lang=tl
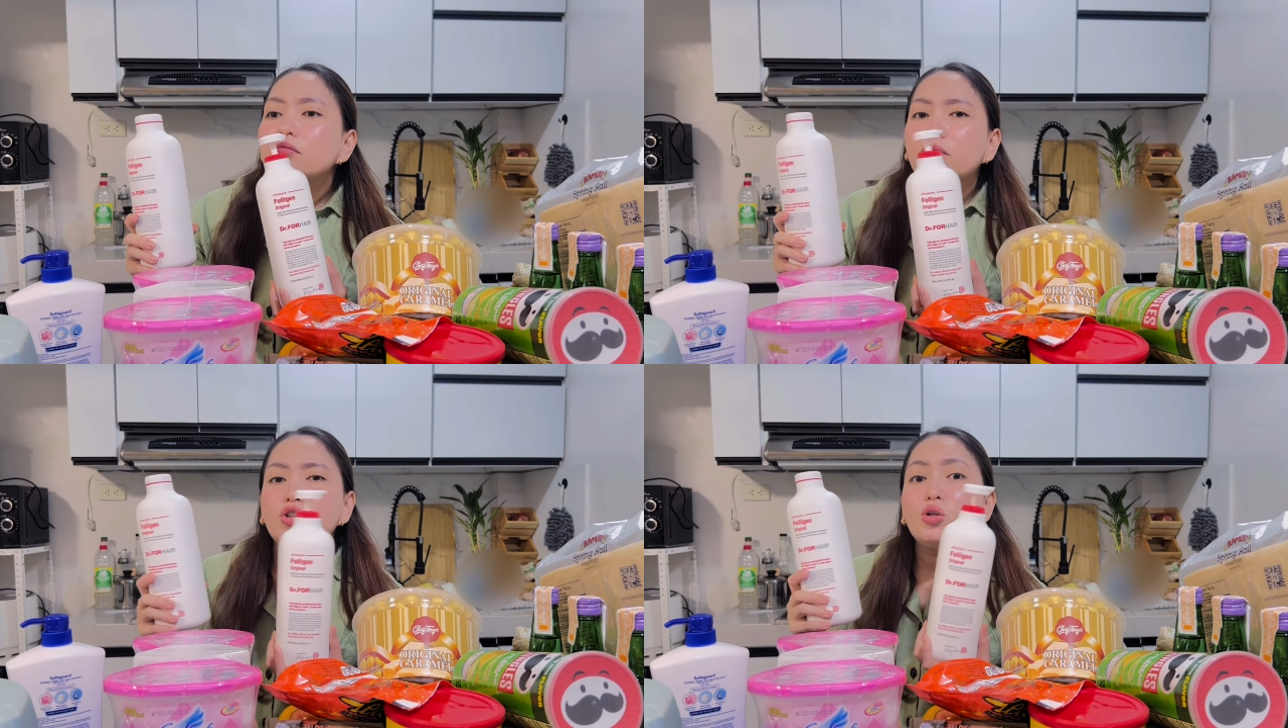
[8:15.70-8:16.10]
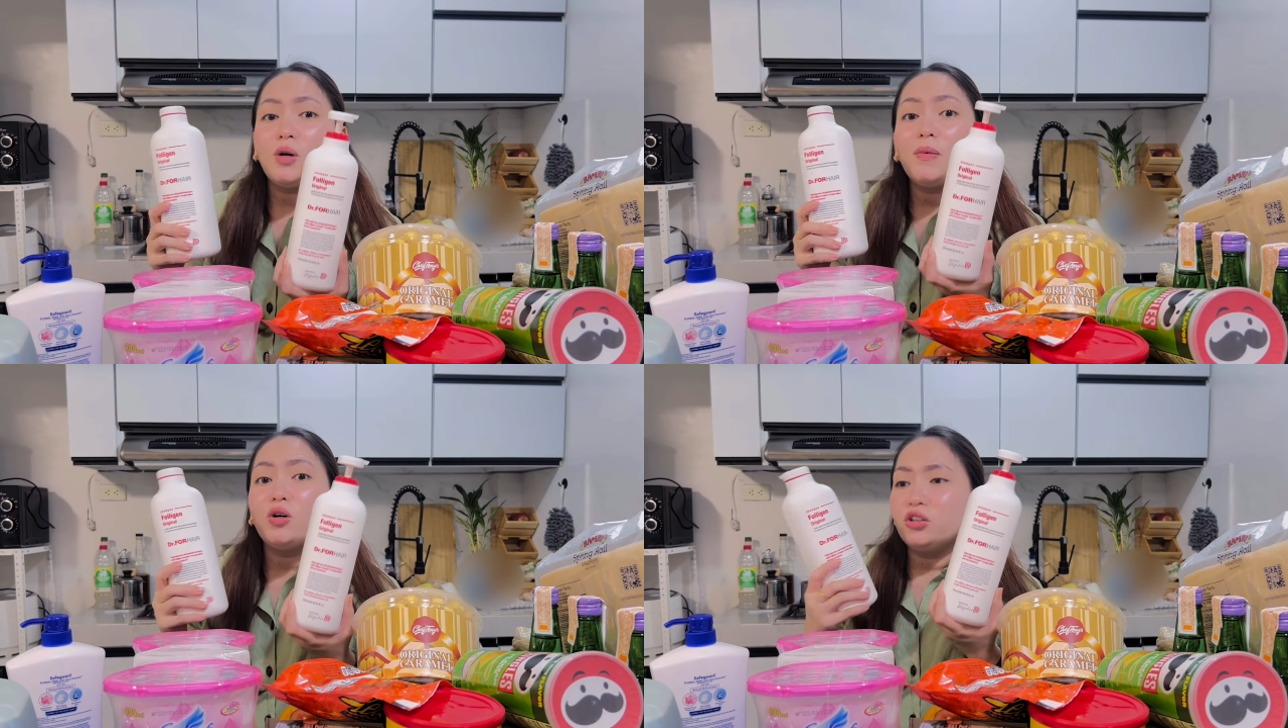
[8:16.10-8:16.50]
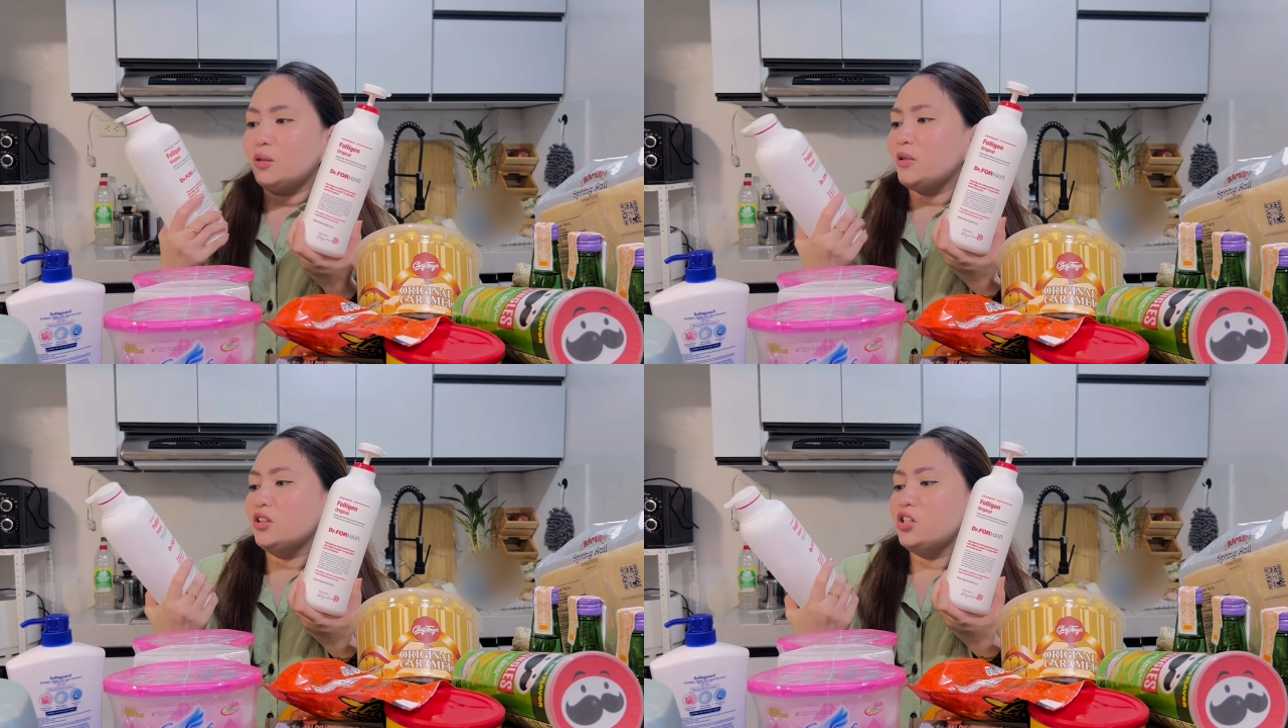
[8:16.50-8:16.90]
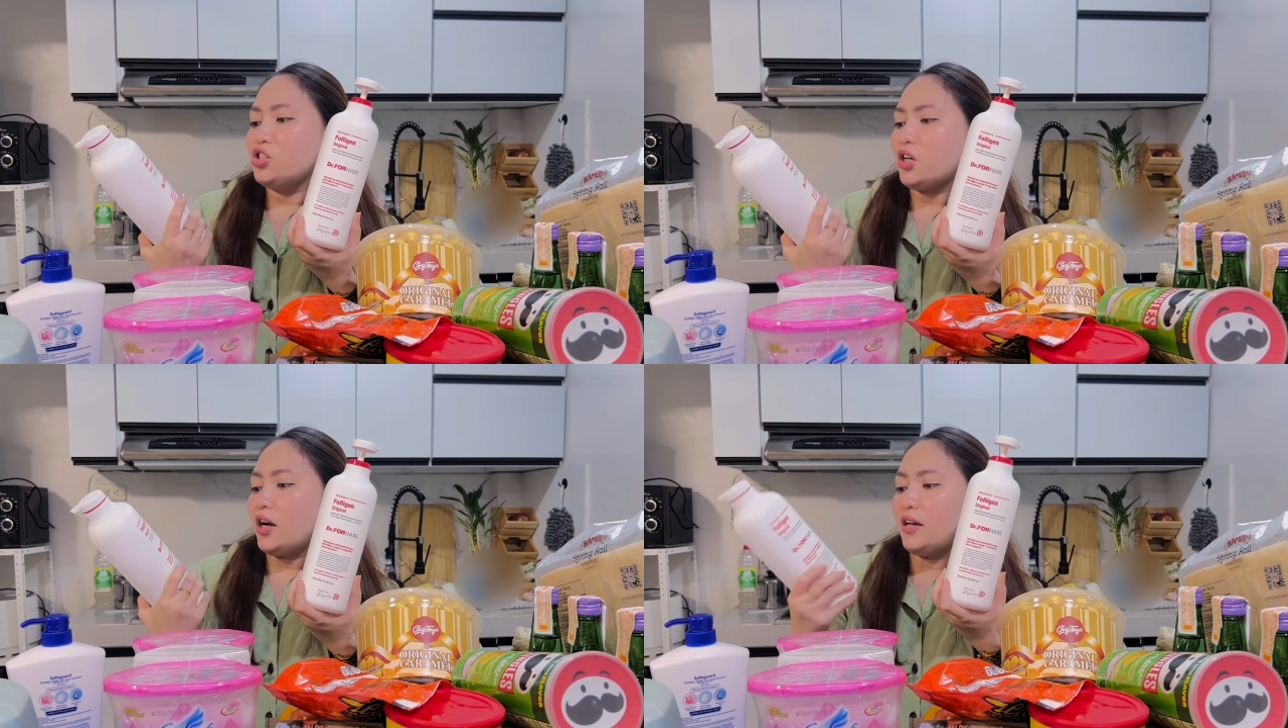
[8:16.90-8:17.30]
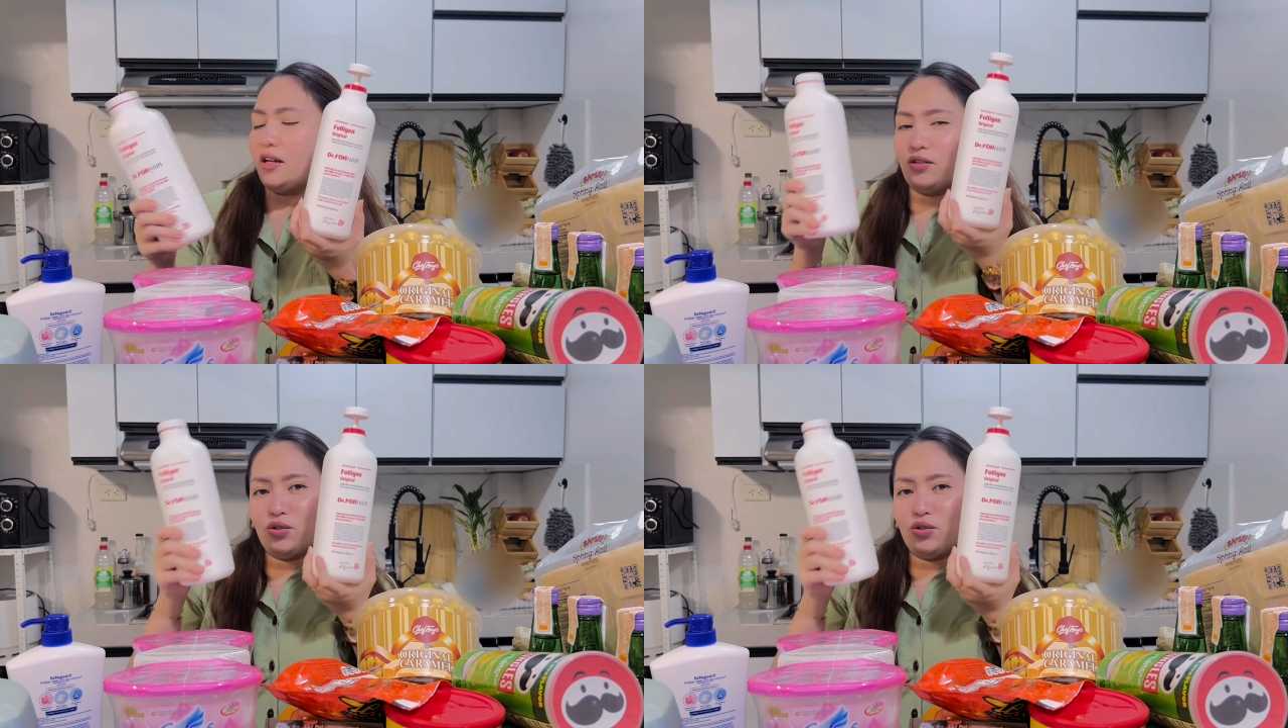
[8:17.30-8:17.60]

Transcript: Medyo mabango naman din siya. Ayan.